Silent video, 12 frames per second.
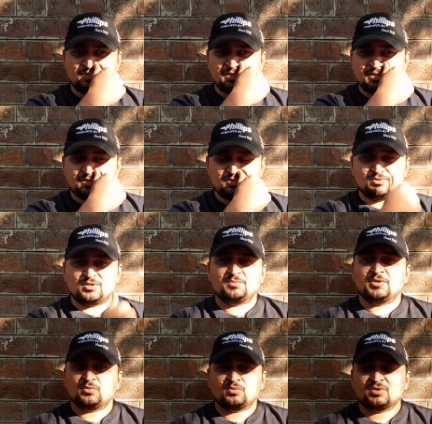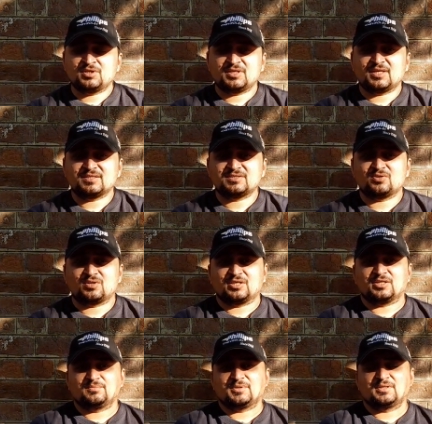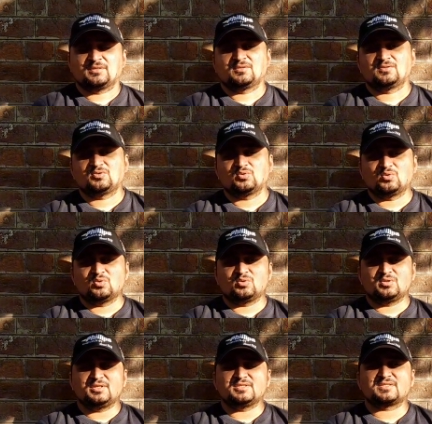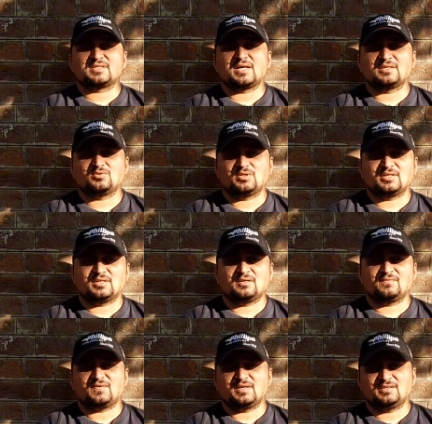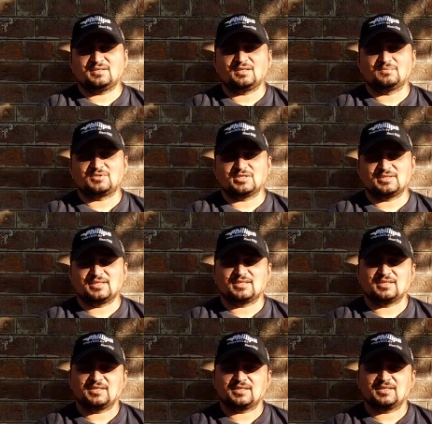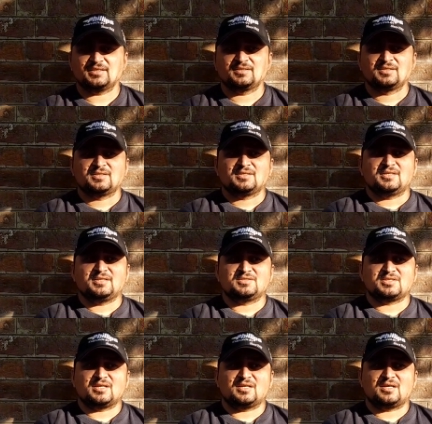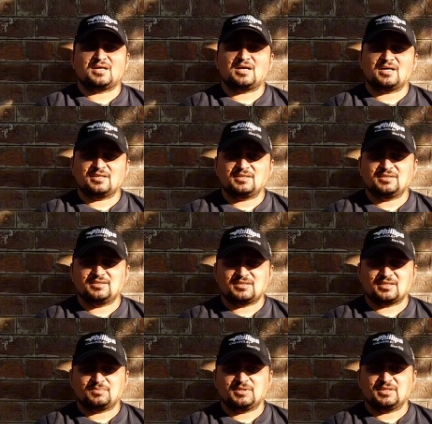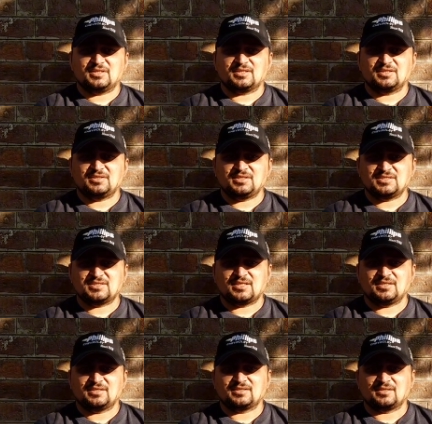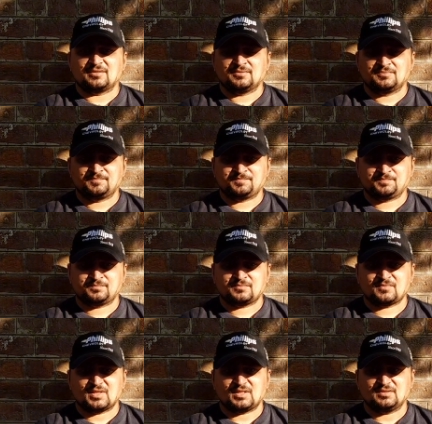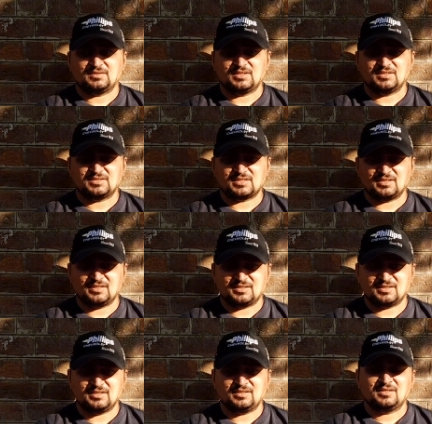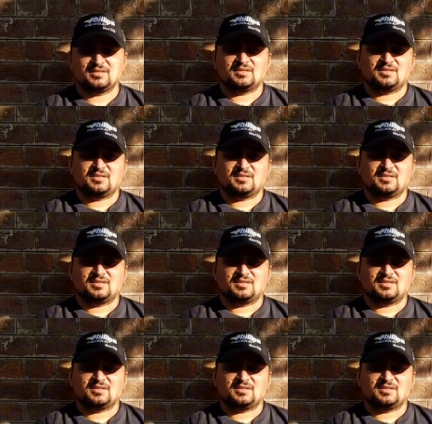कोई टूर्नामेंट उड़ नहीं रहा इस दौरानिए में तो इसका जो है ना फाइनल हम छतें करेंगे इन आखिरी दिन तक भी लिखेंगे तीस तारीख तक तीस तारीख की